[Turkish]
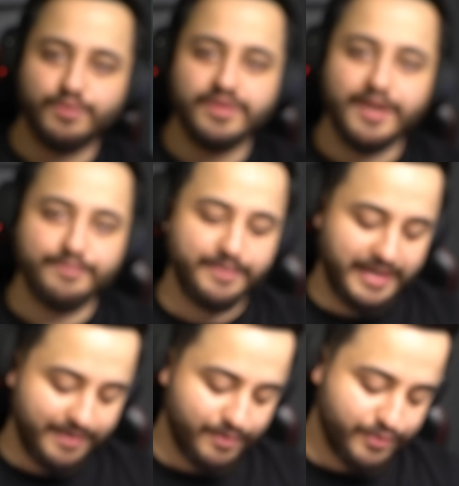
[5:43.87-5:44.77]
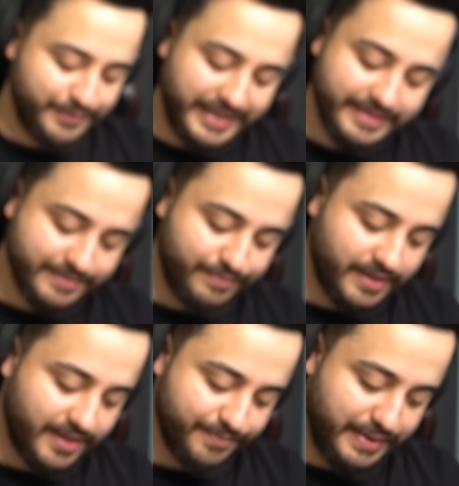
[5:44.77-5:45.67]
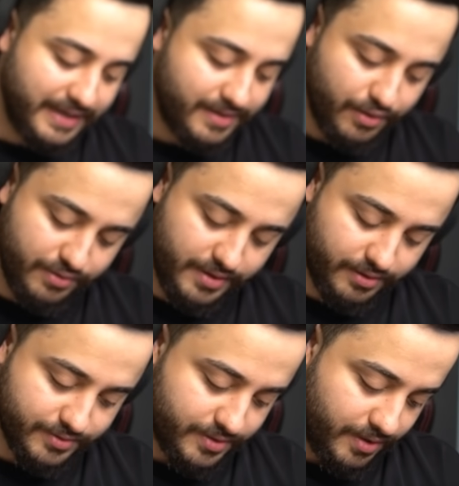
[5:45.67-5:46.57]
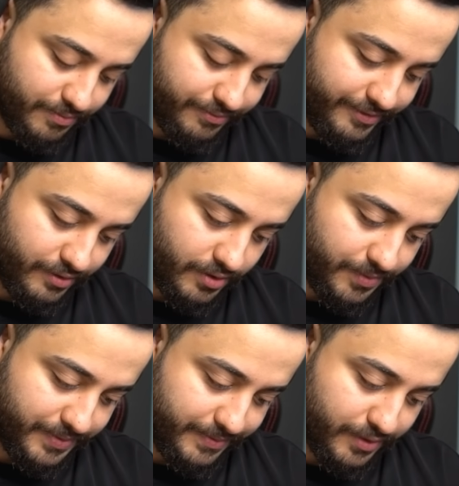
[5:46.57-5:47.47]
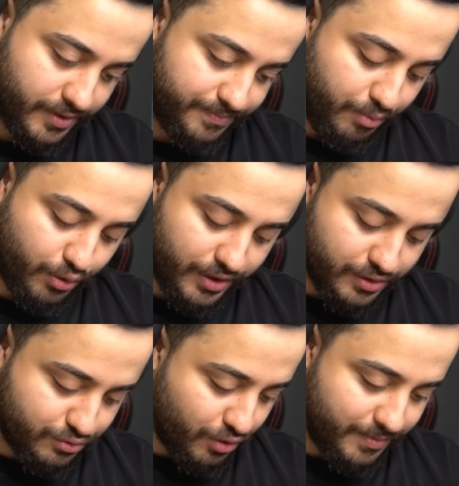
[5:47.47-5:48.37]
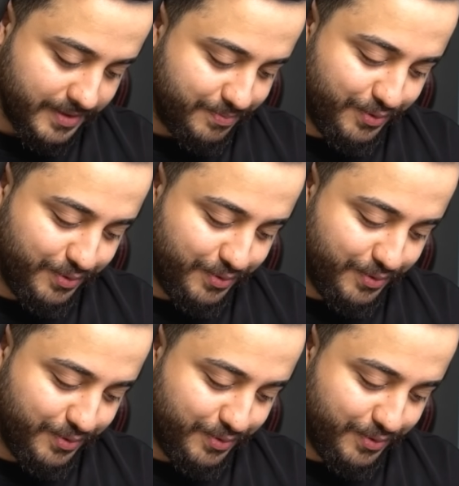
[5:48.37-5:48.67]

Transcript: kullanmam galiba onu bir yazın bakalım. Belki göndeririz ya videoda bilmiyorum. Poco'ya da sormadım